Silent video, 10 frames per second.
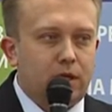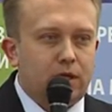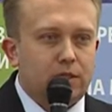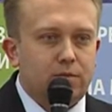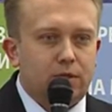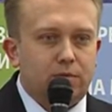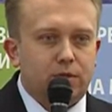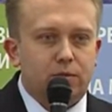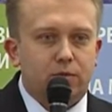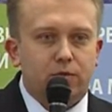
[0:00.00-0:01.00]
Размером
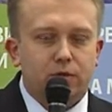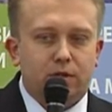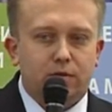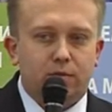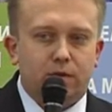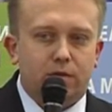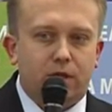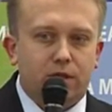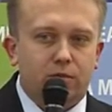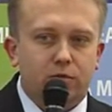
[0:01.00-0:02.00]
take профита вы
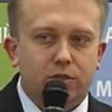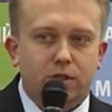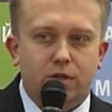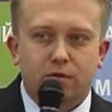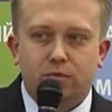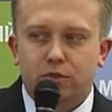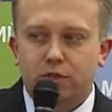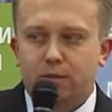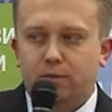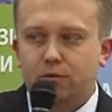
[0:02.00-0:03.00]
управлять не можете, вы
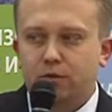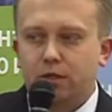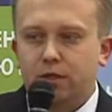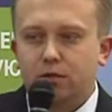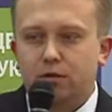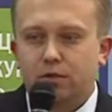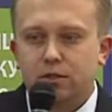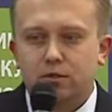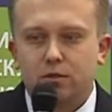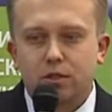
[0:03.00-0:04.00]
можете получить
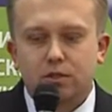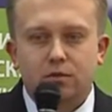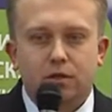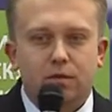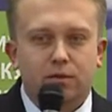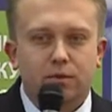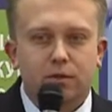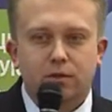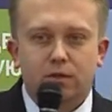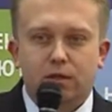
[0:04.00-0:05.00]
ровно столько, сколько вам
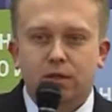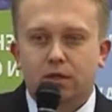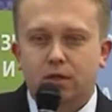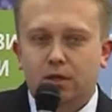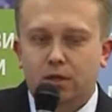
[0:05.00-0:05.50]
дает рынок.